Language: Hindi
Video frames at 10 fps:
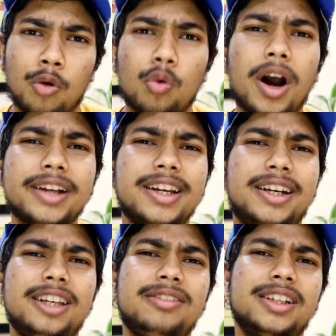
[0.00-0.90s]
हुआ क्या
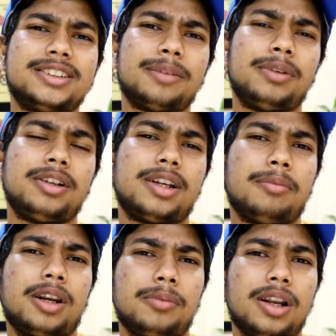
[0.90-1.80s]
टी वी एस जबलिन के
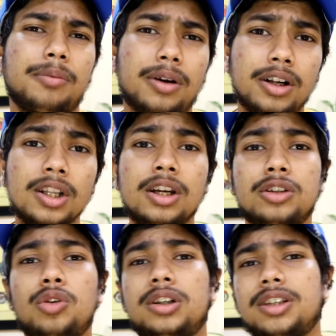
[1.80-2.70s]
बारे में लगभग
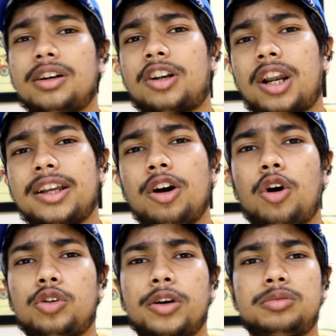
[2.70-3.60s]
2018 के
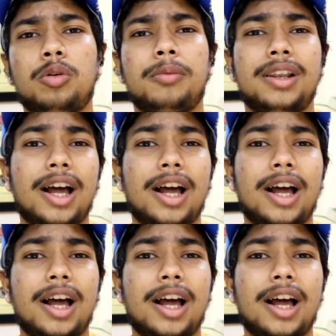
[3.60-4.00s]
ऑटो एक्सपो में